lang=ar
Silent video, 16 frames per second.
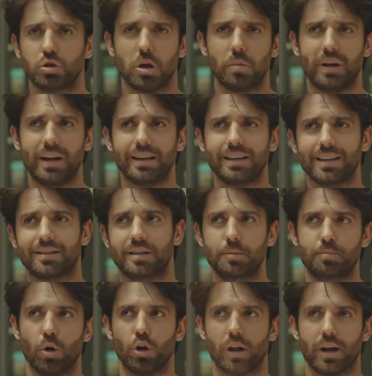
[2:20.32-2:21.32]
محتمل
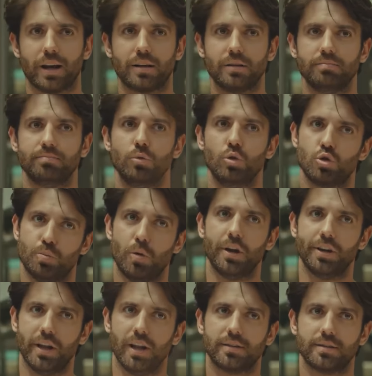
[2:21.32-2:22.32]
تكون تحت
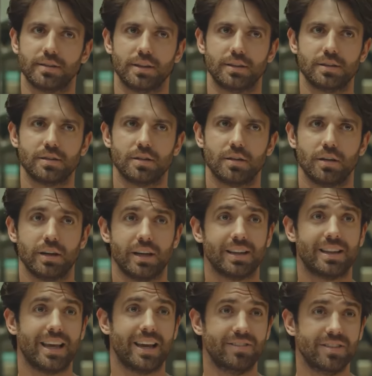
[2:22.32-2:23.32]
المستوى المطلوب كشكل
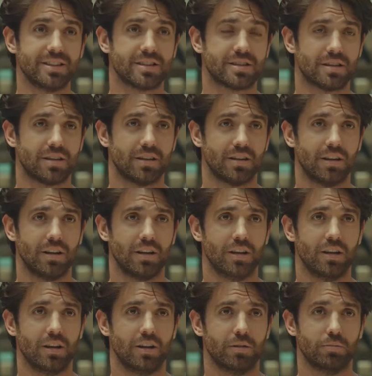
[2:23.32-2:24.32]
أو متزوجة
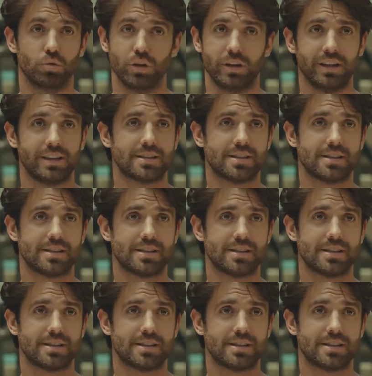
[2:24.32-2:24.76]
وبما